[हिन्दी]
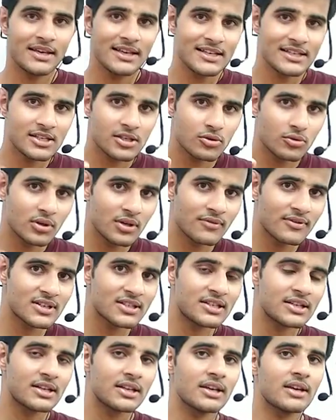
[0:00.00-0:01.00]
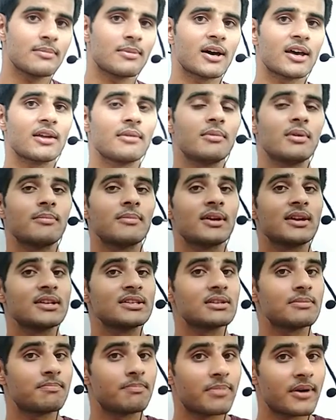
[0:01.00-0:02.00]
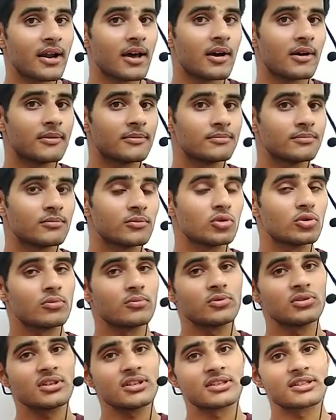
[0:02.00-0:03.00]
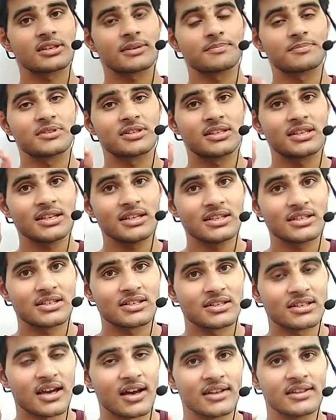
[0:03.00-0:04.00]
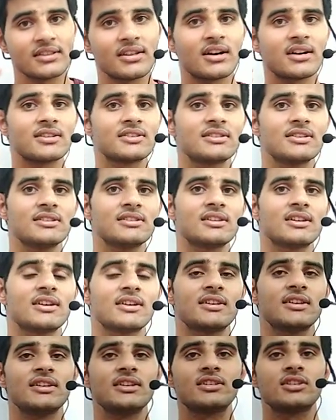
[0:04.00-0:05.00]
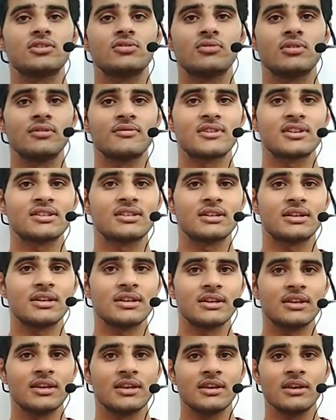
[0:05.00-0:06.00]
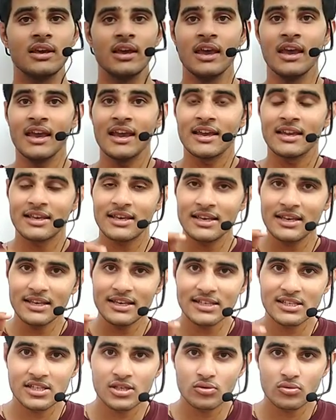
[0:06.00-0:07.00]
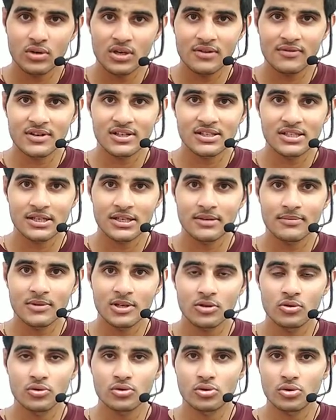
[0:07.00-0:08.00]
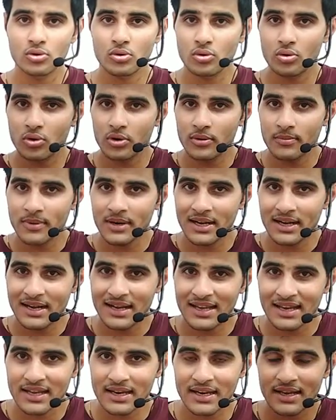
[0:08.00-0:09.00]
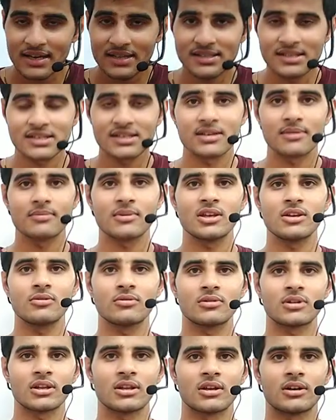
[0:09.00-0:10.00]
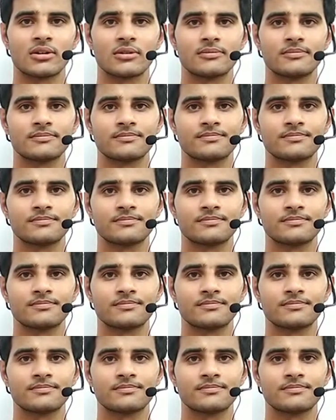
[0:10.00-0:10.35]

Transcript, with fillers: इस यूनिवर्सिटी के बारे में मैंने जब पढ़ा तो मुझे सबसे शानदार चीज़ लगी इस यूनिवर्सिटी की कि इस यूनिवर्सिटी में दोस्तों कोई भी डिग्री का सिस्टम नहीं होता था